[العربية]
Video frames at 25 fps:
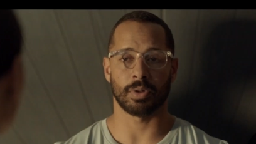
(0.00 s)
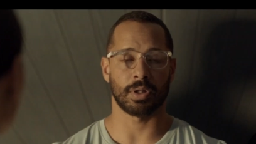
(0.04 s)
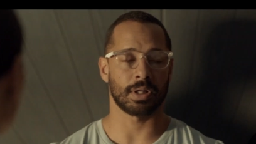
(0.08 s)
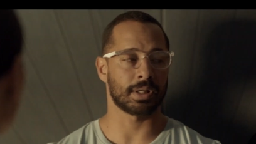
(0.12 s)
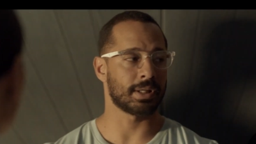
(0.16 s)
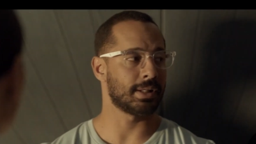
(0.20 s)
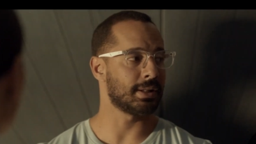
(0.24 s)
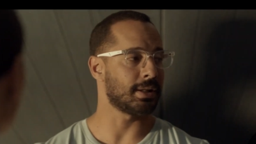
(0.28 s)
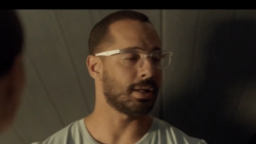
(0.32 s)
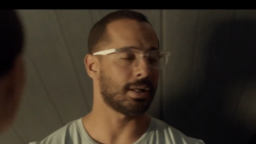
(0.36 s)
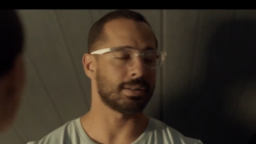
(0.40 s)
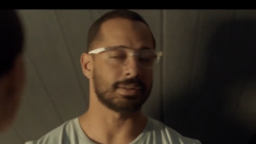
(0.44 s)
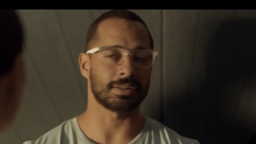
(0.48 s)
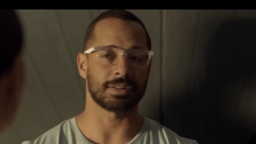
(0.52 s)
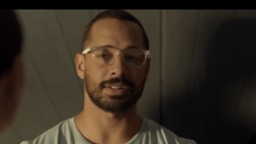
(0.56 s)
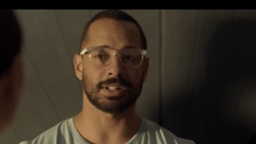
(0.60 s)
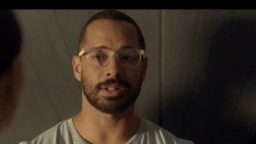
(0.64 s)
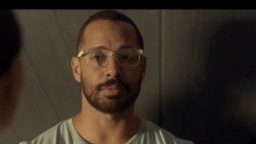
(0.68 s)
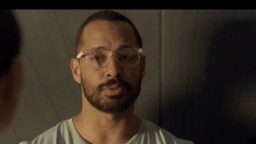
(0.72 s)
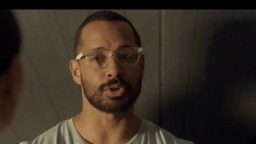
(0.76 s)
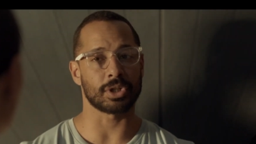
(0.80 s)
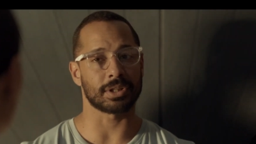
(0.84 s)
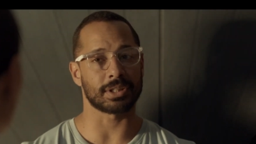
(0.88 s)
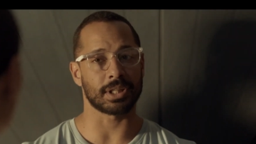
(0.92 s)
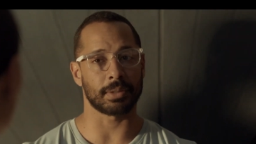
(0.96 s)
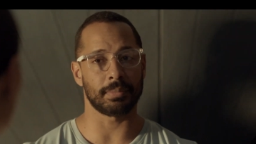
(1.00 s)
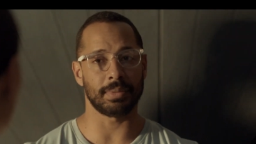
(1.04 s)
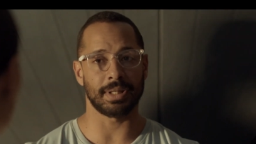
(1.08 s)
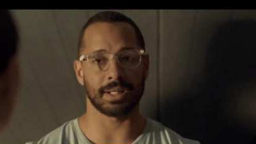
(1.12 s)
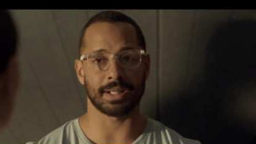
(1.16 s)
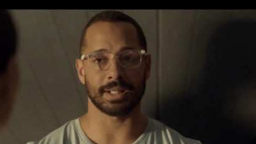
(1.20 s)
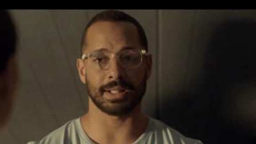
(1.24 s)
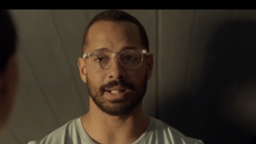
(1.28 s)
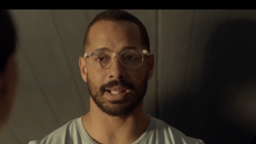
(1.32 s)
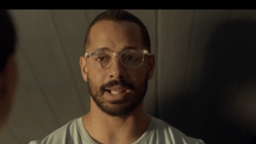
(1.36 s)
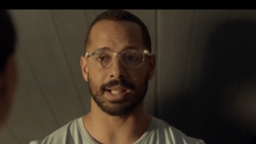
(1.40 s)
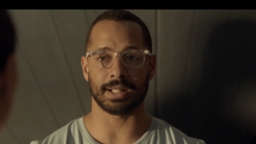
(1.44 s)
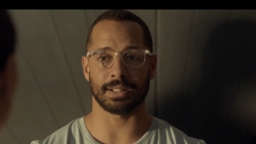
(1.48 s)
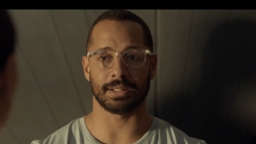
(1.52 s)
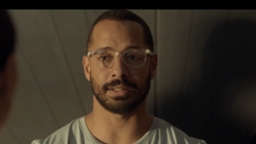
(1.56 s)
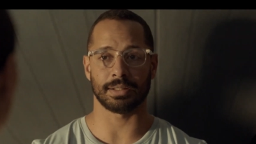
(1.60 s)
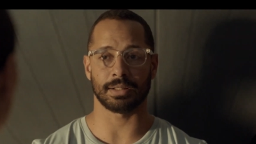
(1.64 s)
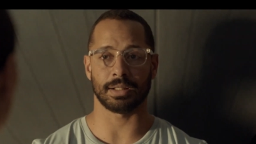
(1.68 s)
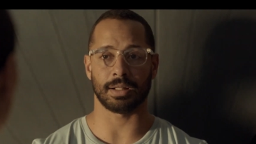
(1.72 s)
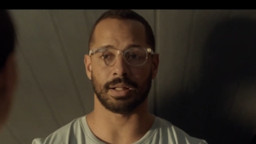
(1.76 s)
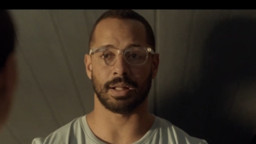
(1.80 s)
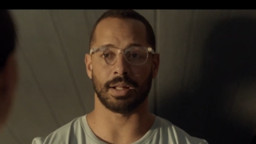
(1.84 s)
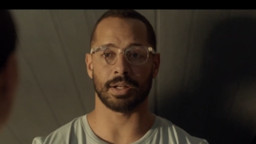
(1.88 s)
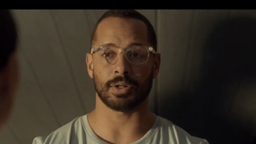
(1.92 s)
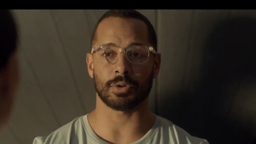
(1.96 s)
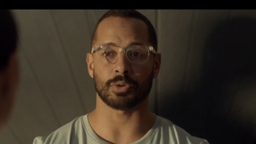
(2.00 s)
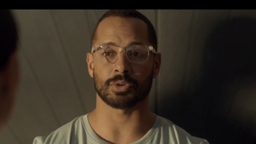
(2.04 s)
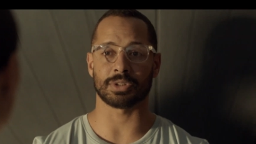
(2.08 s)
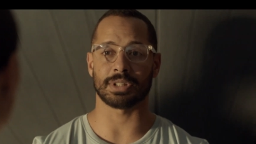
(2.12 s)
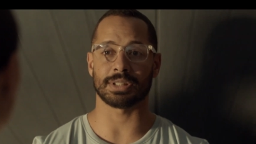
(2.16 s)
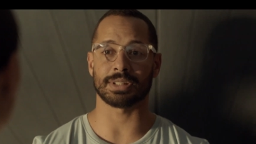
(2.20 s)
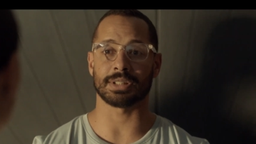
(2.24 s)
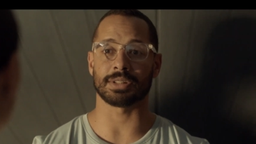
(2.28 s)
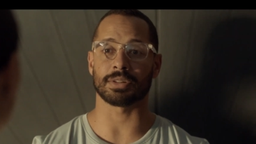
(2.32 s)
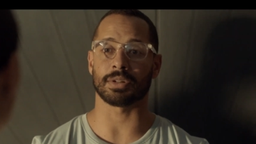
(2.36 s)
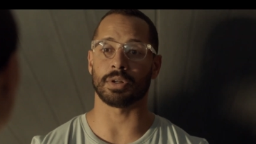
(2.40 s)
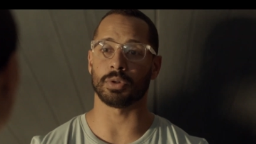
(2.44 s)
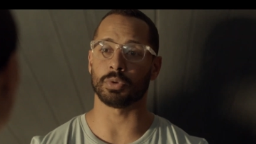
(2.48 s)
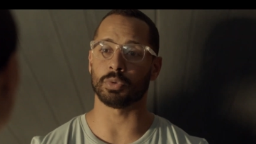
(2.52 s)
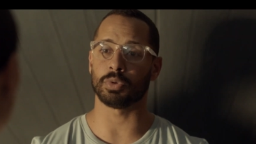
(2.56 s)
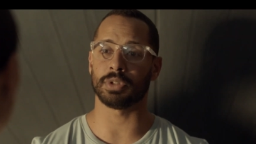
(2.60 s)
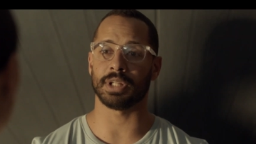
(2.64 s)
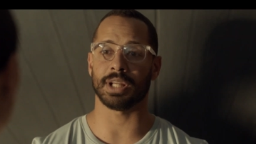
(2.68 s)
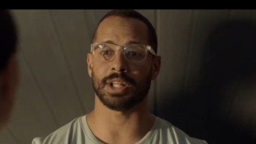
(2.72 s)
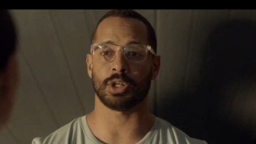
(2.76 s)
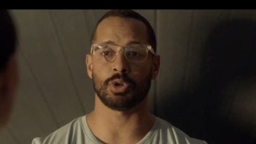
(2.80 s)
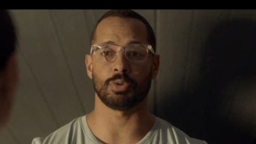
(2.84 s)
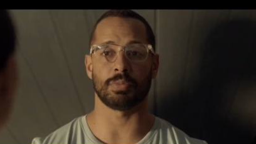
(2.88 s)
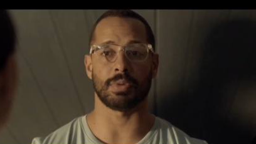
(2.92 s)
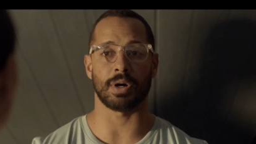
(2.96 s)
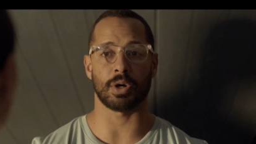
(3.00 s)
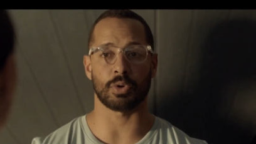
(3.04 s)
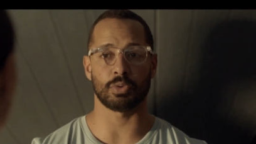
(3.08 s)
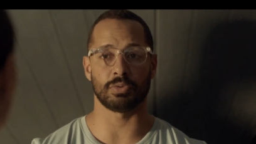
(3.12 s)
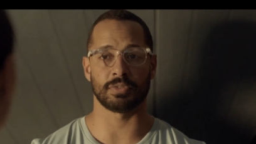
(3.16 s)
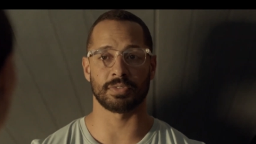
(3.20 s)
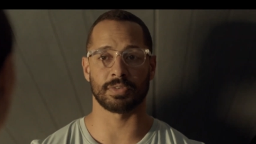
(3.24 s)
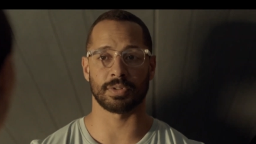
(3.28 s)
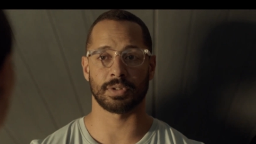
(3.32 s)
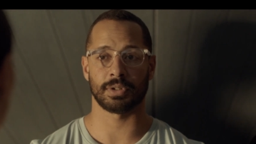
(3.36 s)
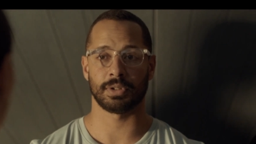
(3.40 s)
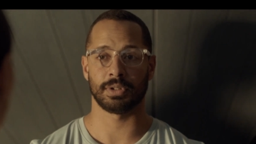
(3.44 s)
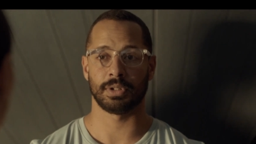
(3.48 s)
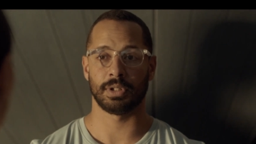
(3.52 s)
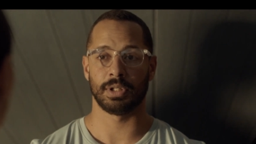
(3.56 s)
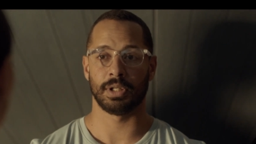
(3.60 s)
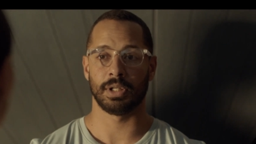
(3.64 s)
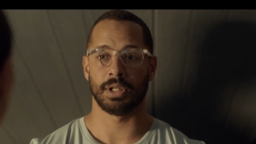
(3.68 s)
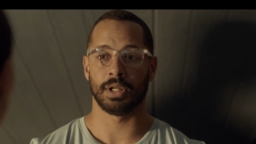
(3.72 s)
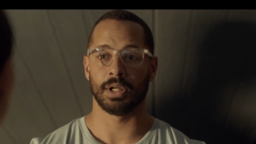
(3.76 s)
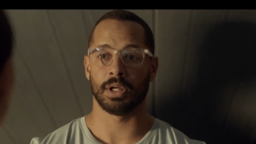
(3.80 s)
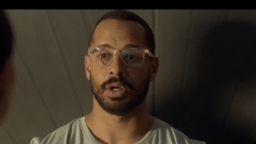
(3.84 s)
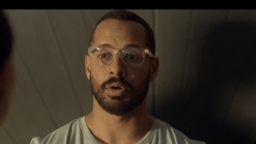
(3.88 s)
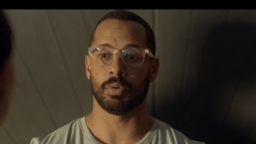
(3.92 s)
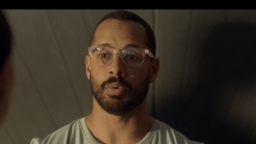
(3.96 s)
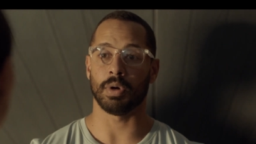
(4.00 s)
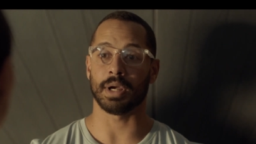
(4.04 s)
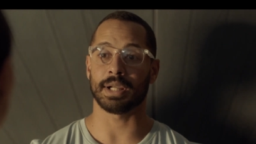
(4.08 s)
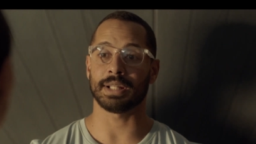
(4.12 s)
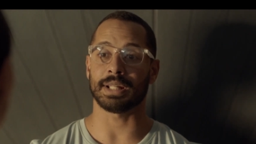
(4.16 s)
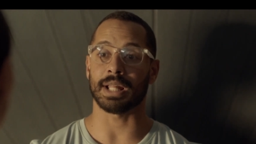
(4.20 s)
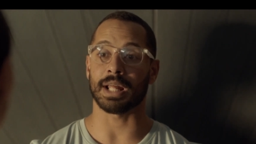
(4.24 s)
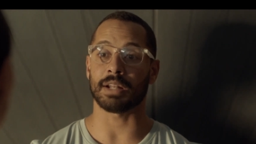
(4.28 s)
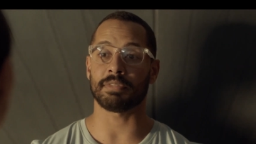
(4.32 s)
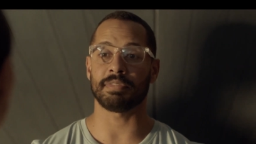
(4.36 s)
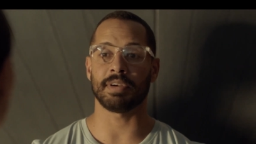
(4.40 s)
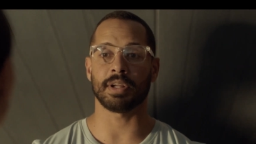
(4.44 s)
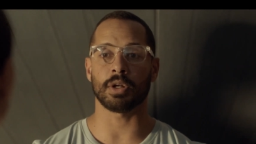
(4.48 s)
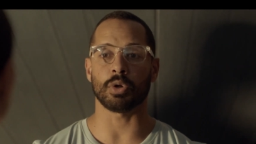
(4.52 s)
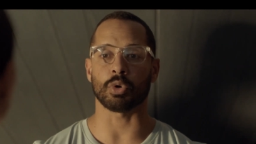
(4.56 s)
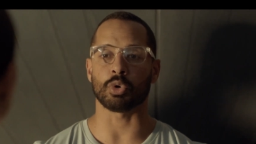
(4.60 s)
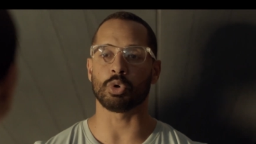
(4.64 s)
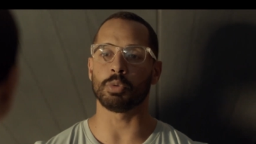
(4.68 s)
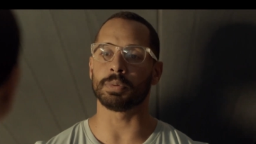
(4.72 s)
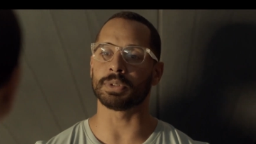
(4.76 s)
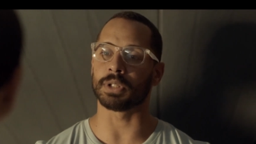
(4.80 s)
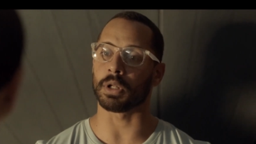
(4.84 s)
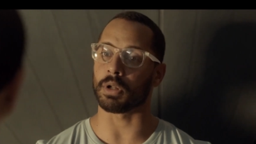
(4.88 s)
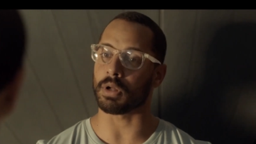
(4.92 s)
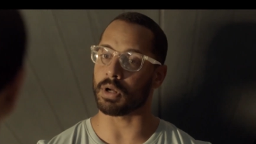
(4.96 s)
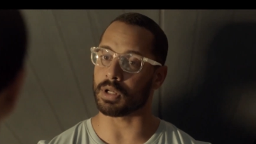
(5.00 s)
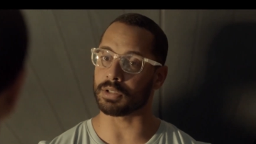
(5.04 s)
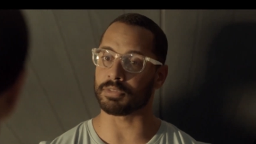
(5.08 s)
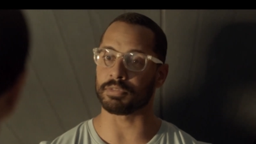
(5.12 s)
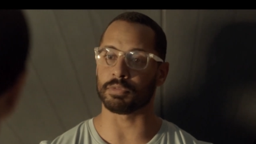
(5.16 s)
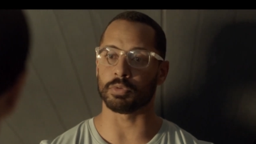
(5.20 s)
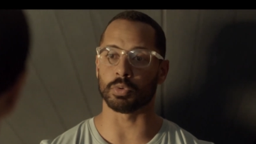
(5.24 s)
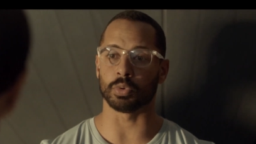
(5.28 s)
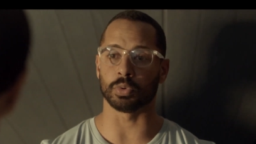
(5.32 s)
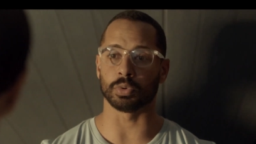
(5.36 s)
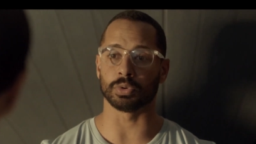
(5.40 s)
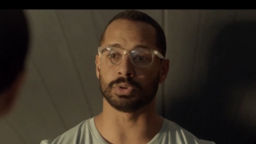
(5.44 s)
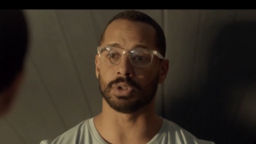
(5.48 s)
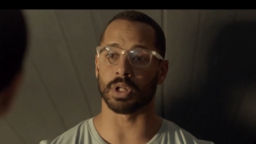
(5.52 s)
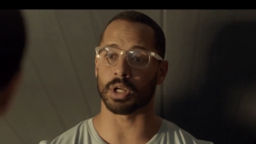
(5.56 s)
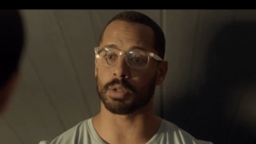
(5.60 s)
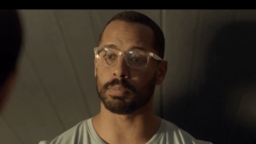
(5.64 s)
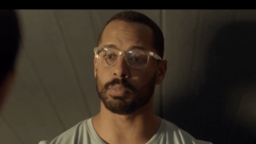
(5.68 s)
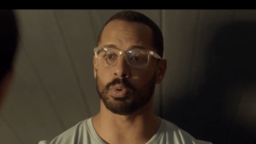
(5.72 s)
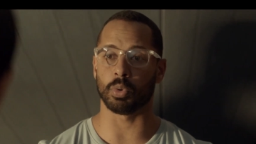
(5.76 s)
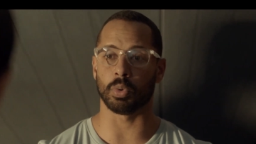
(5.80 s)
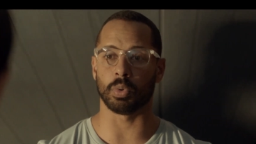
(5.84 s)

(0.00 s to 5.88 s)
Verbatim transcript: اكيد حضرتك مش هتعملي كده يعني حضرتك استاذه قانون يعني ومعروف واكيد عارفه يعني عقوبه الخطف والضرب